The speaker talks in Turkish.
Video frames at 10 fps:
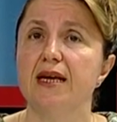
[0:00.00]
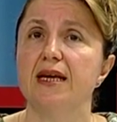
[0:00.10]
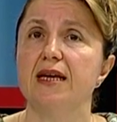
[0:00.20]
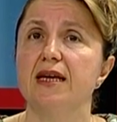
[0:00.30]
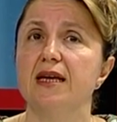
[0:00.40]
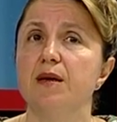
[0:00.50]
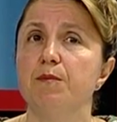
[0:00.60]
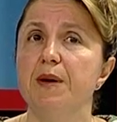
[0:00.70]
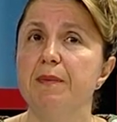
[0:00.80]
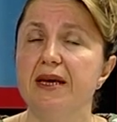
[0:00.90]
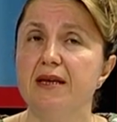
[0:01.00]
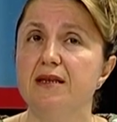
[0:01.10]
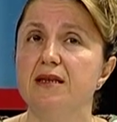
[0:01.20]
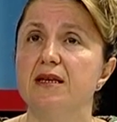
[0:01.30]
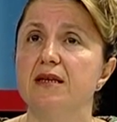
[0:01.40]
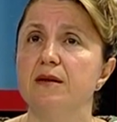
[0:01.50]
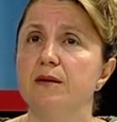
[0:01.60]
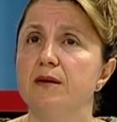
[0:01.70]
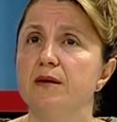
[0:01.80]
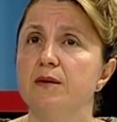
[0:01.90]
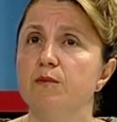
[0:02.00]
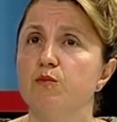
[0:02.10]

e, bebeğin e,